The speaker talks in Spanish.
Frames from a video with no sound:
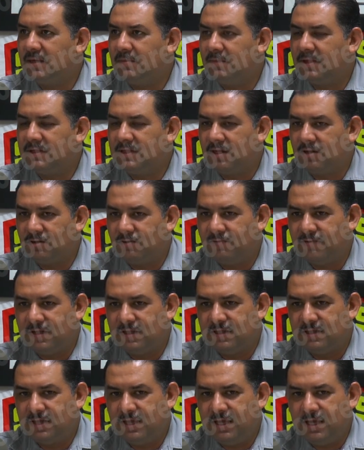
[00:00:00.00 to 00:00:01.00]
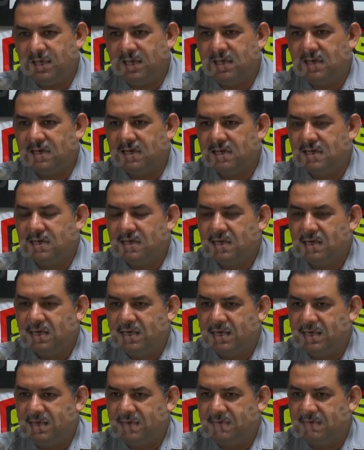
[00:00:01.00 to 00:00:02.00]
al materno infantil.
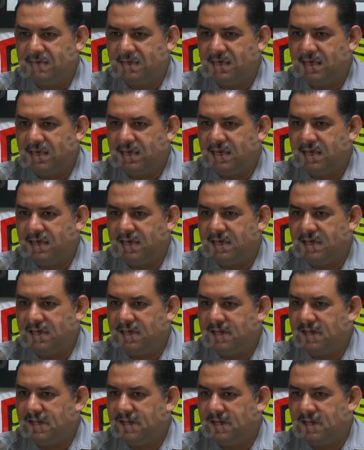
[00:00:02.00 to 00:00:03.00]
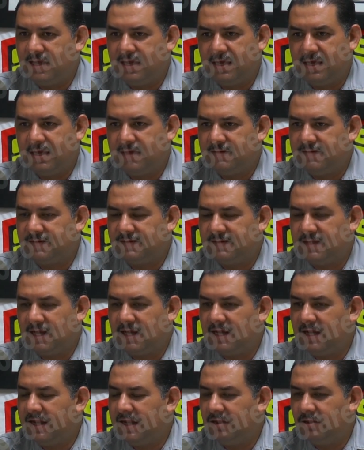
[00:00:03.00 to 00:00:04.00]
Este, eh, se están
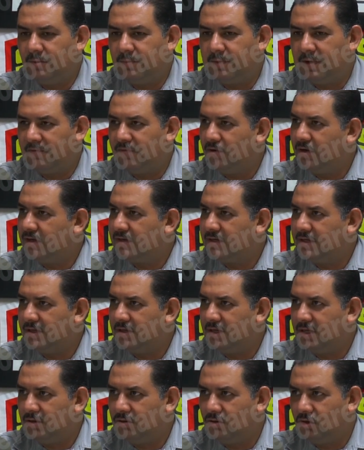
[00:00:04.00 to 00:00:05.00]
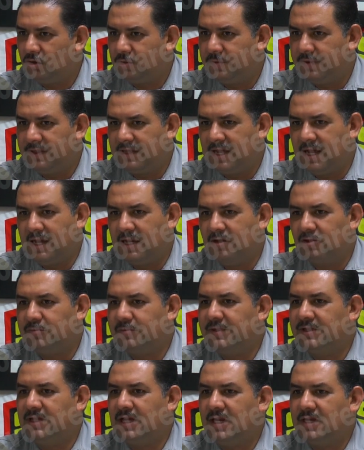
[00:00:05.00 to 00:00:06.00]
cayendo plafones en, todo el hospital, en
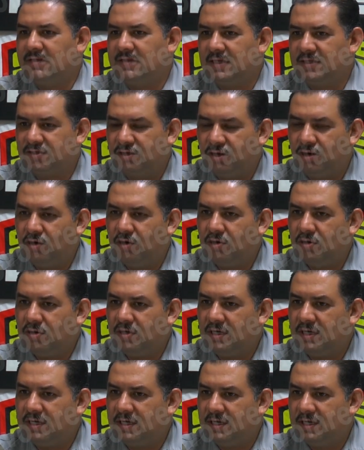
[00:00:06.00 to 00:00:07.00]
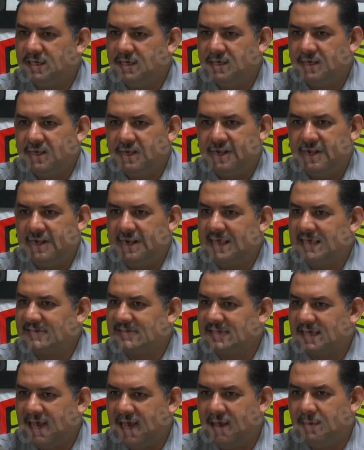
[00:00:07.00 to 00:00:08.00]
hospitalización, en, las
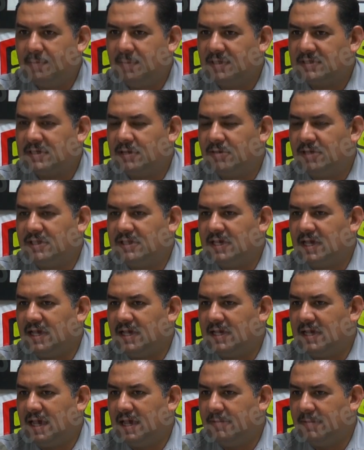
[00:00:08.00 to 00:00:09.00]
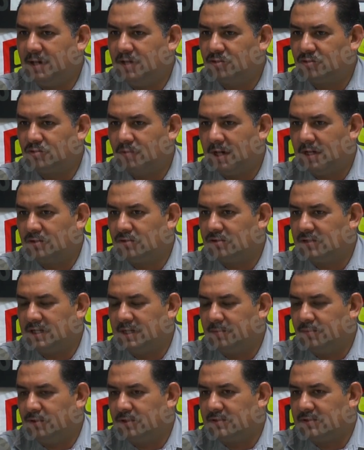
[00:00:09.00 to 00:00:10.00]
camas. Ahorita hay, varios cuartos que
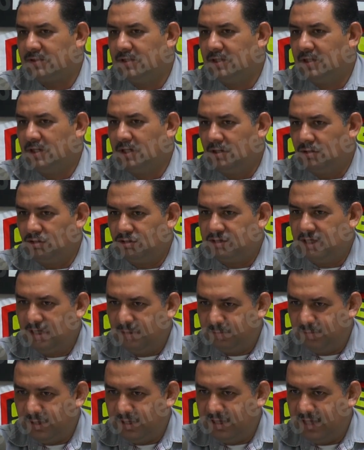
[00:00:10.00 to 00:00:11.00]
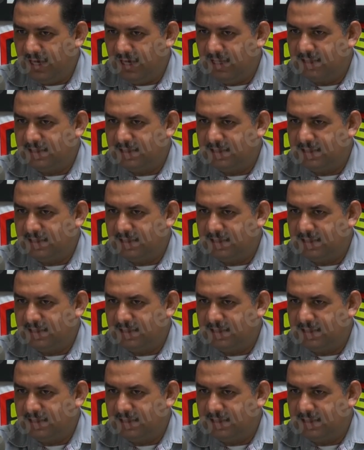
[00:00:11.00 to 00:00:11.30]
pues no se les puede dar la